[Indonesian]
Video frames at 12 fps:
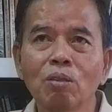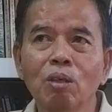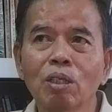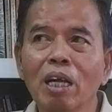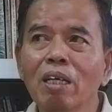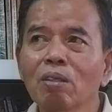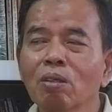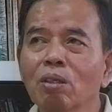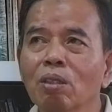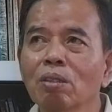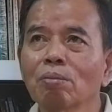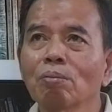sementara ini
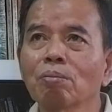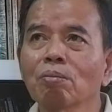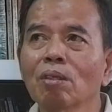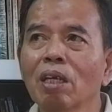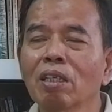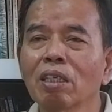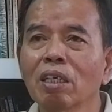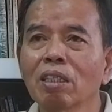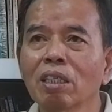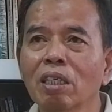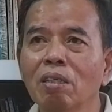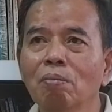cogan banget ini
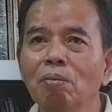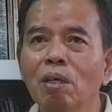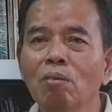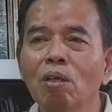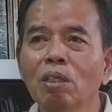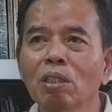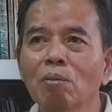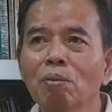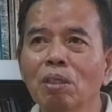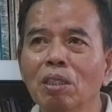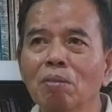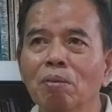nggak mungkin dianggap anak
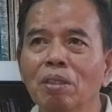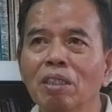kita